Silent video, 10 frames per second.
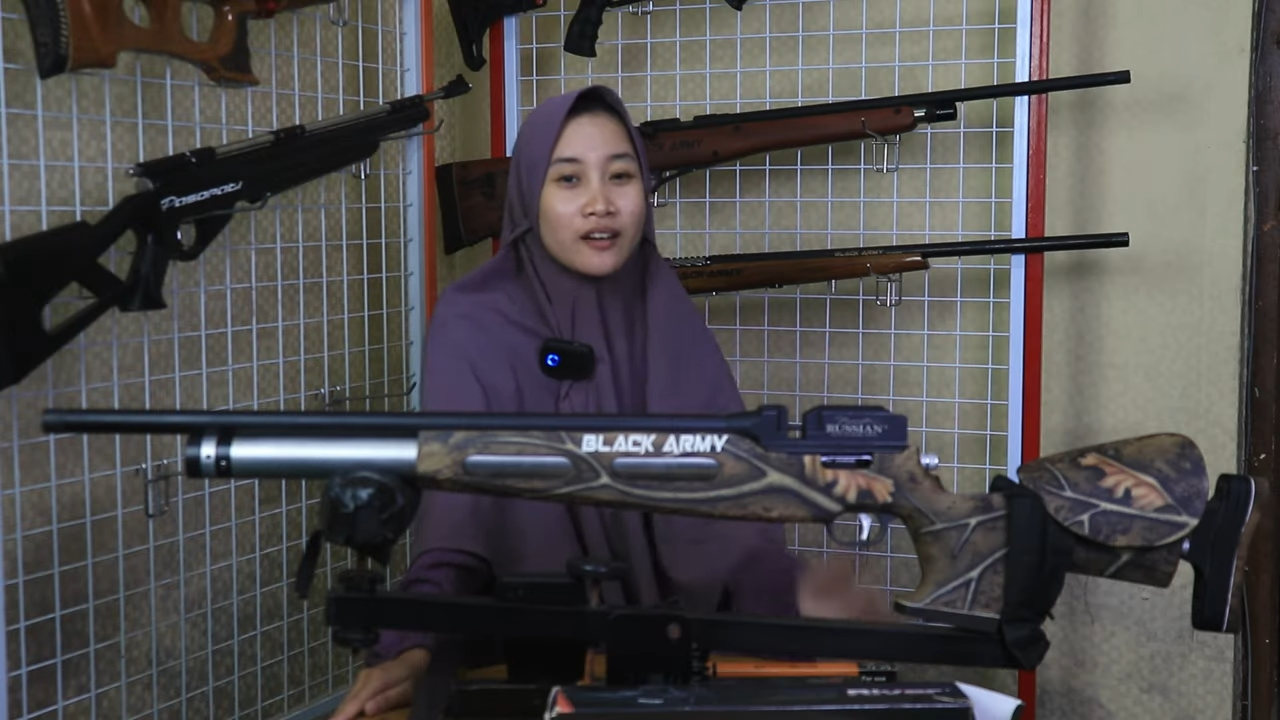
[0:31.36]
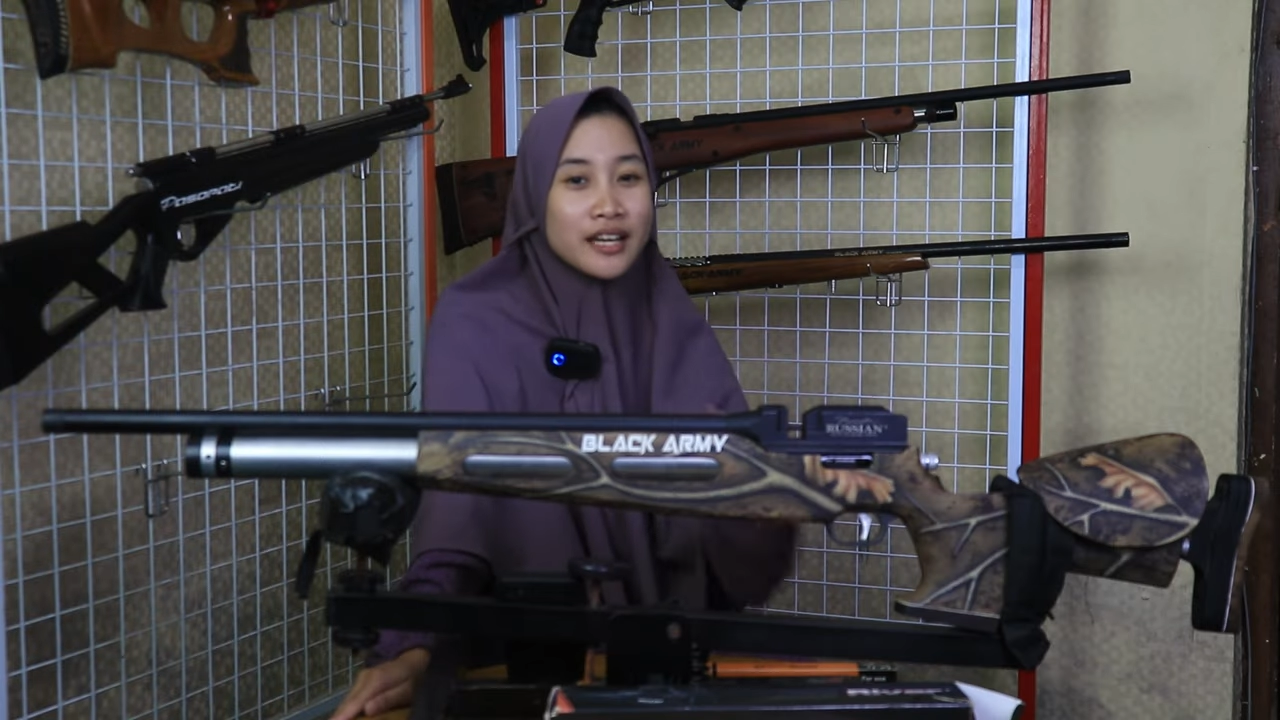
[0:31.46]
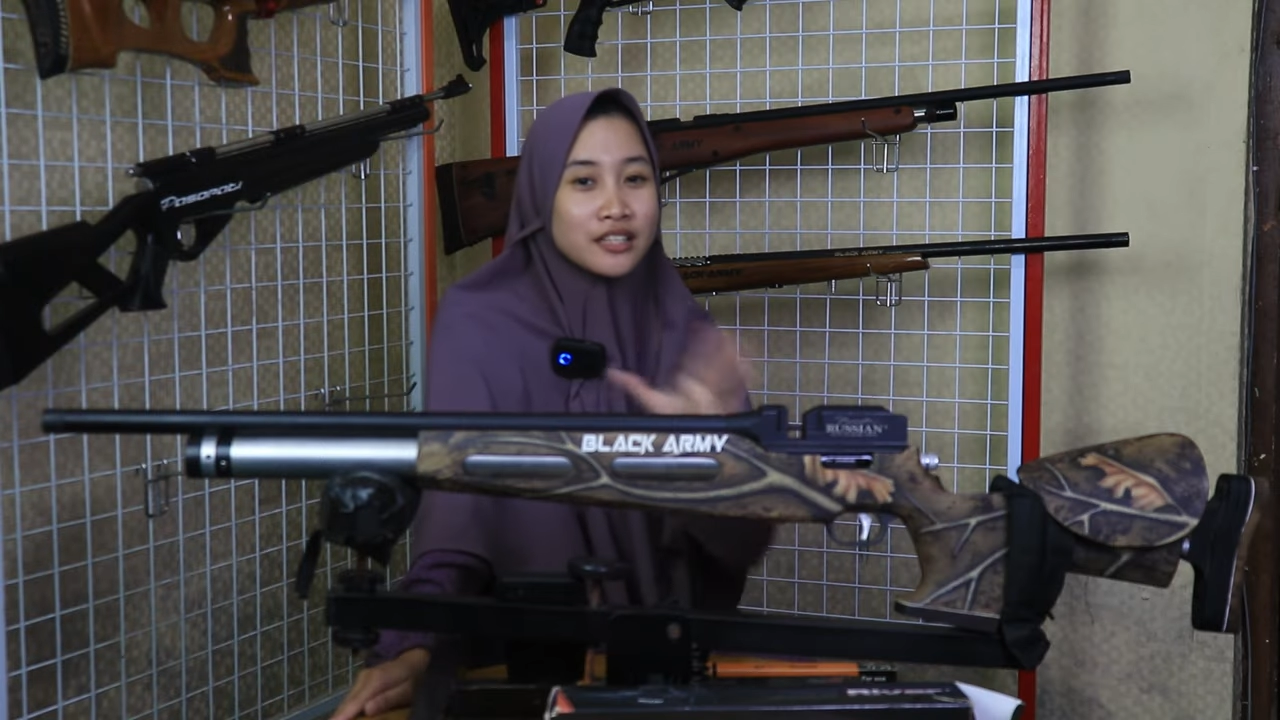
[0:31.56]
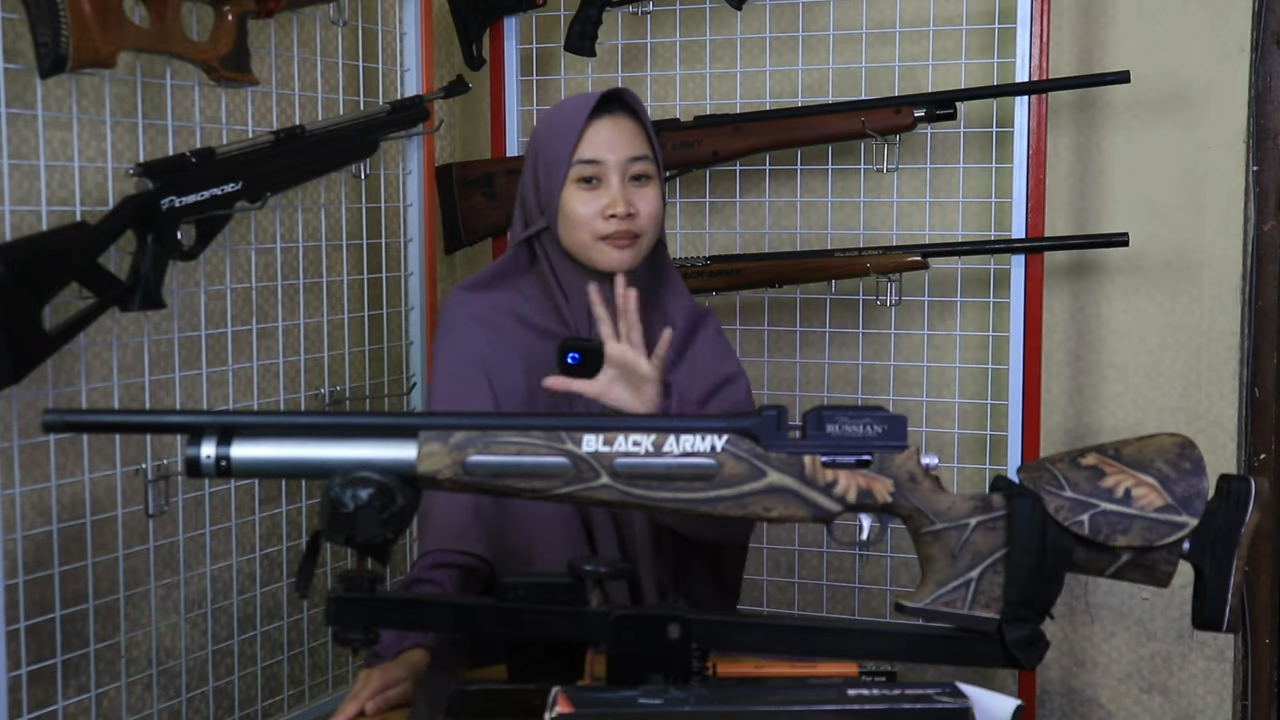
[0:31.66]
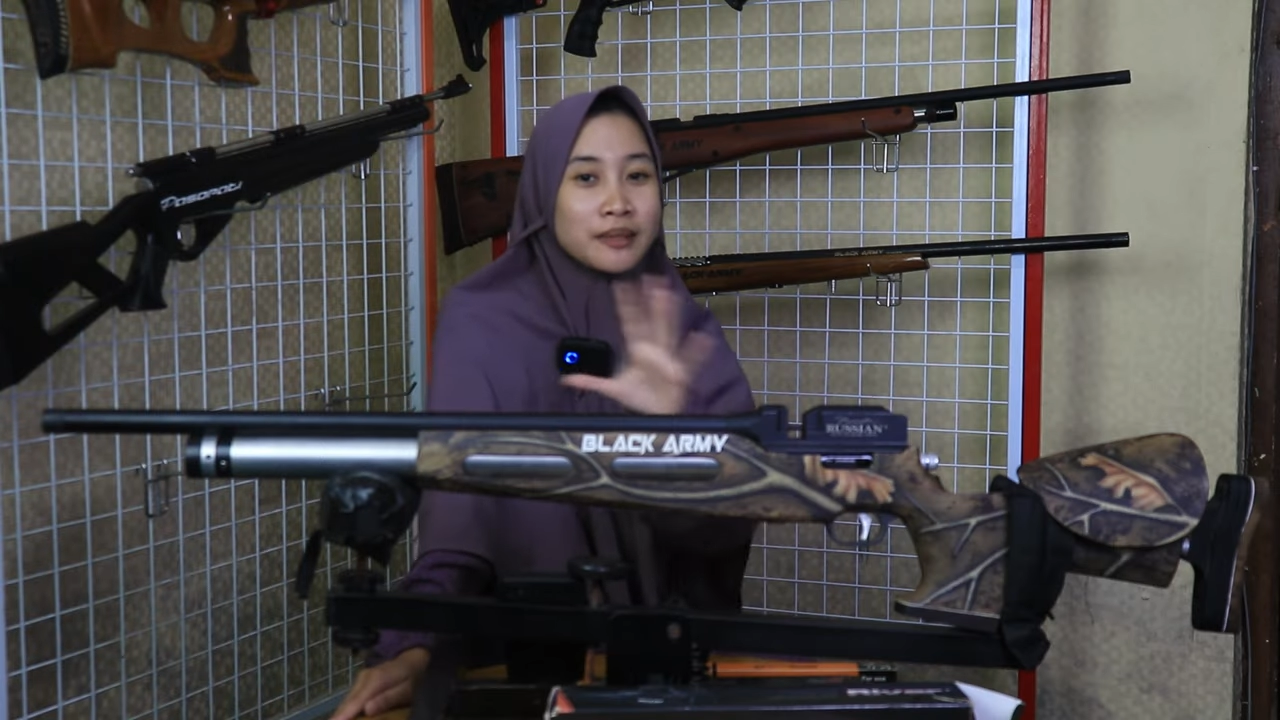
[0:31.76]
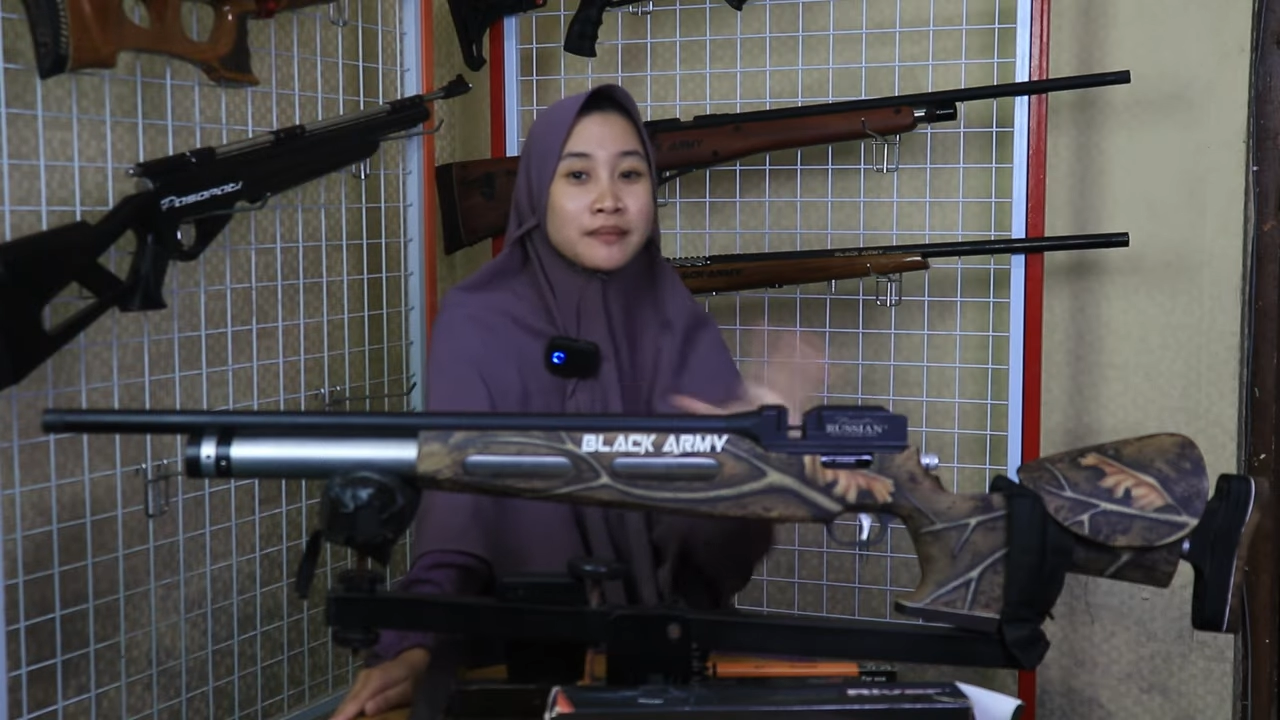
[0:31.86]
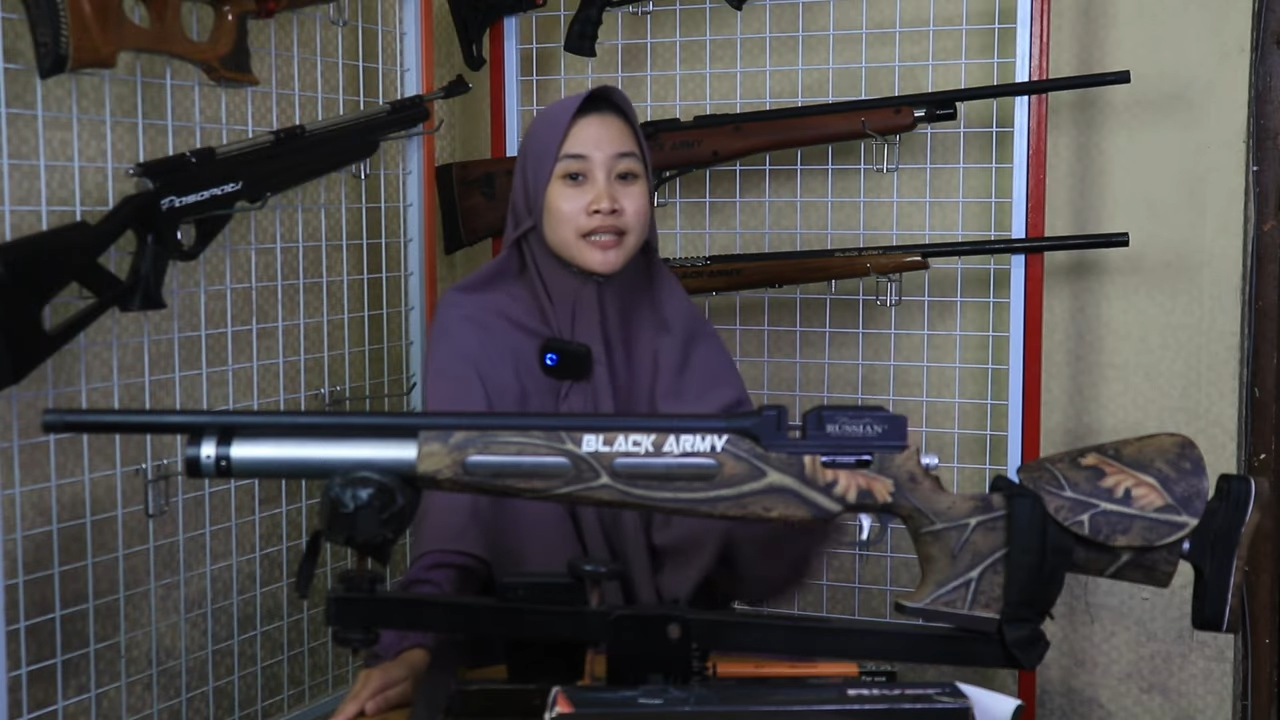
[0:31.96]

Oke Sobat